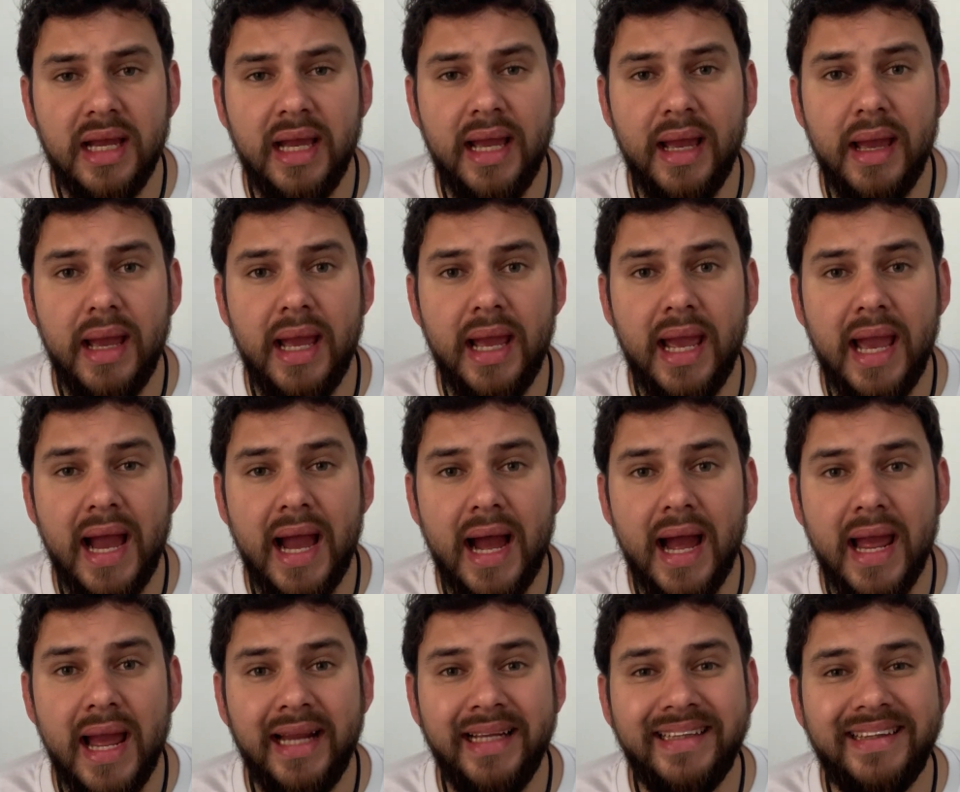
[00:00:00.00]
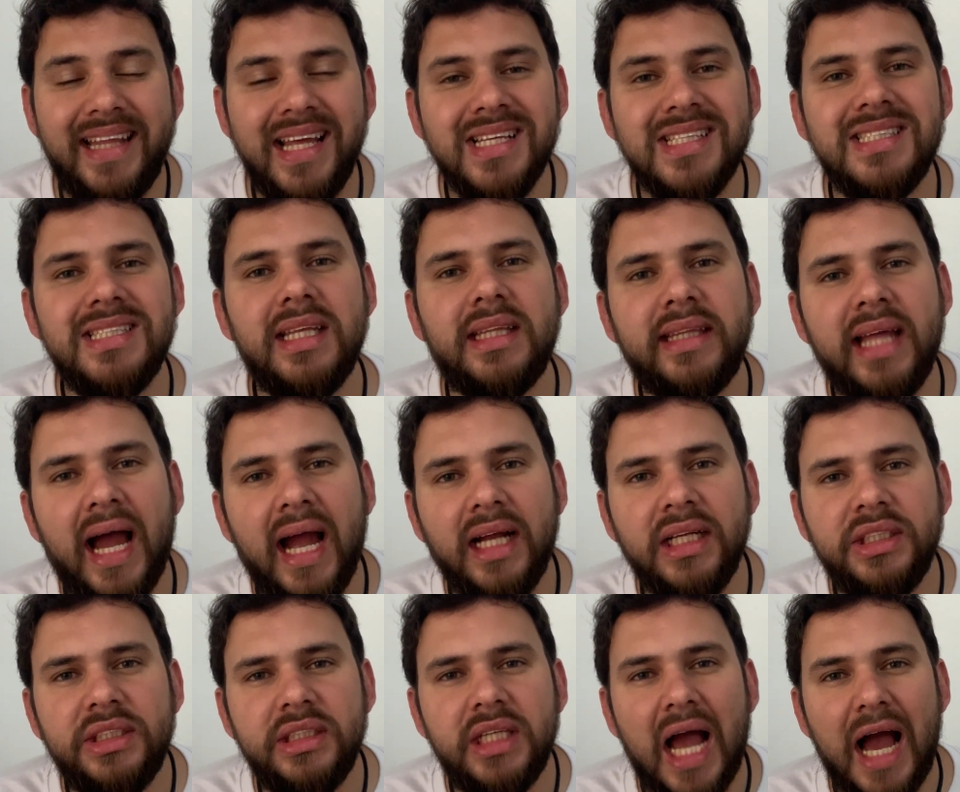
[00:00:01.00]
é, é, a, é a
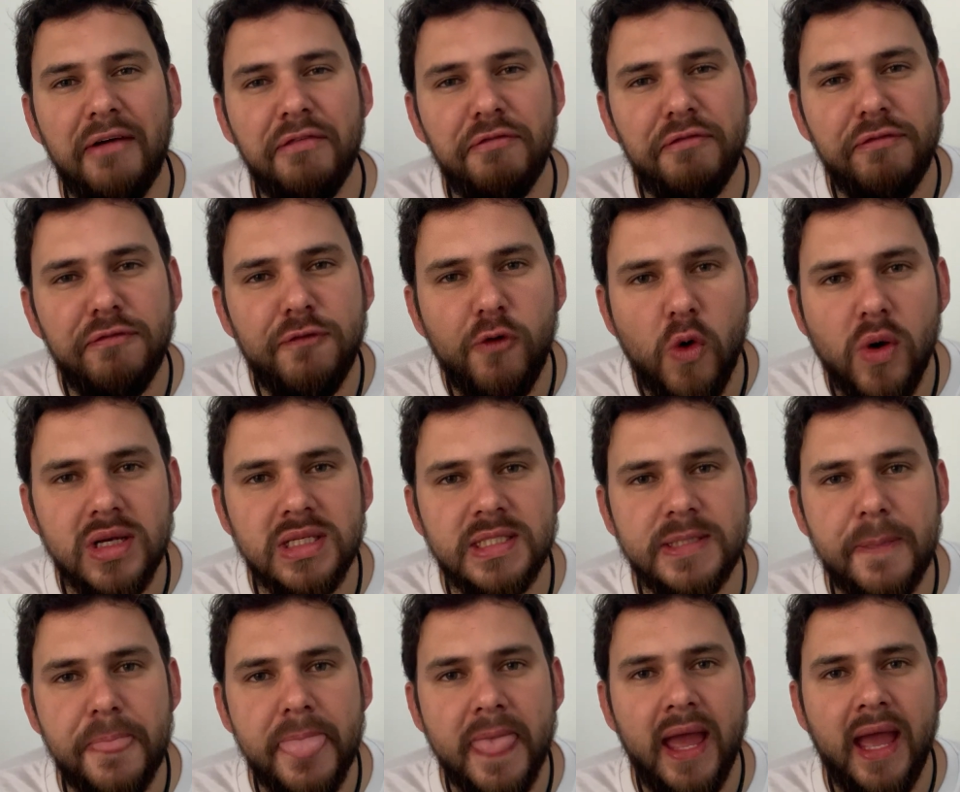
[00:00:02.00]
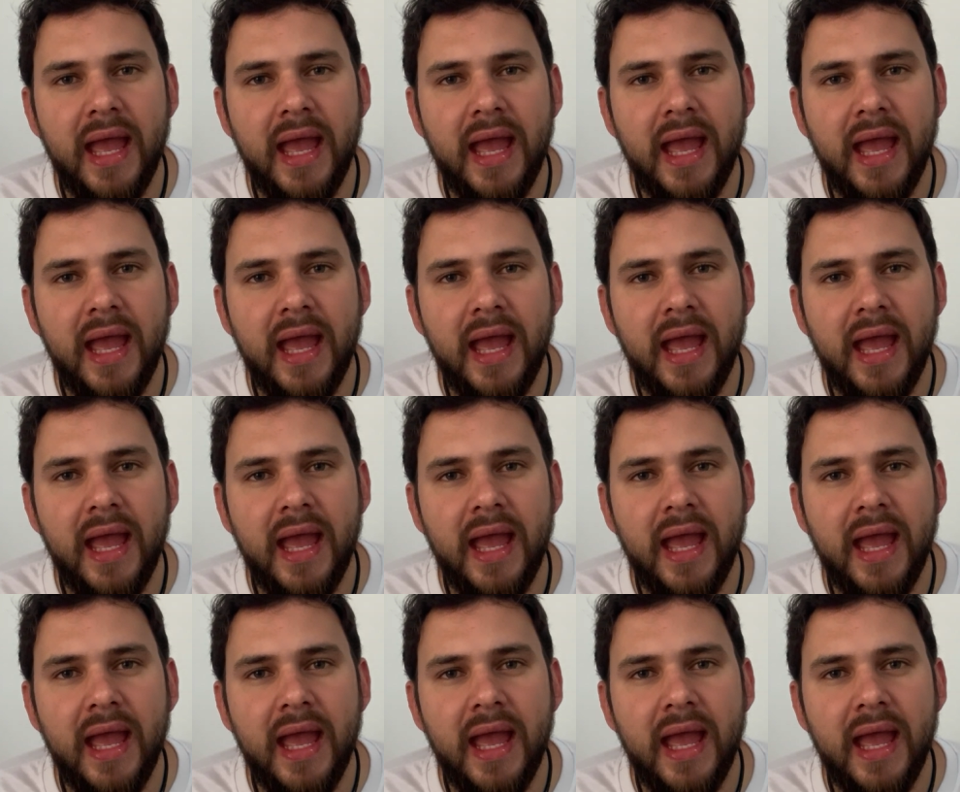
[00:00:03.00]
intensidade, a força,